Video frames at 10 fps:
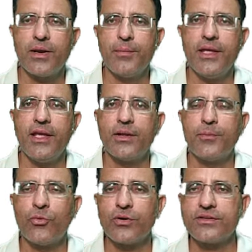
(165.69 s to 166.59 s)
हमें एक
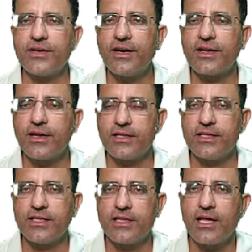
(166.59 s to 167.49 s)
रिपोर्ट जनरेट करके दे
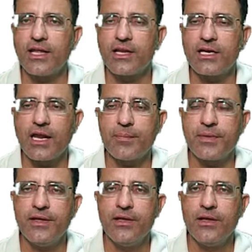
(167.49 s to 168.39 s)
देता है अलग अलग टाइप की